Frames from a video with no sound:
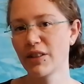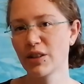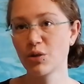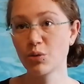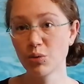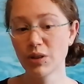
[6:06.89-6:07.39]

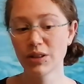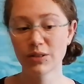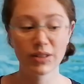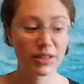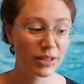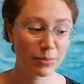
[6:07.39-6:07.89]
was gut ist
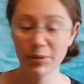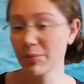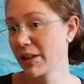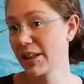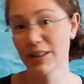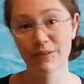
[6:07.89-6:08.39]
und es gibt
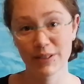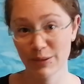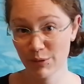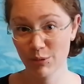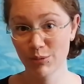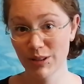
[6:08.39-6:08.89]
immer
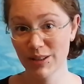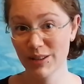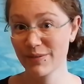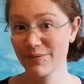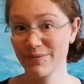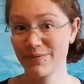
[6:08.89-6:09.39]
irgendwas, was gut
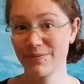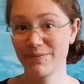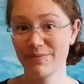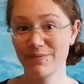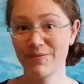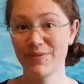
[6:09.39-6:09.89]
ist.
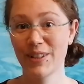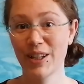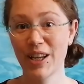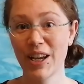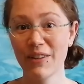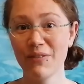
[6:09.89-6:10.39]

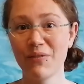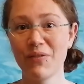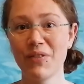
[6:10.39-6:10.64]
Okay?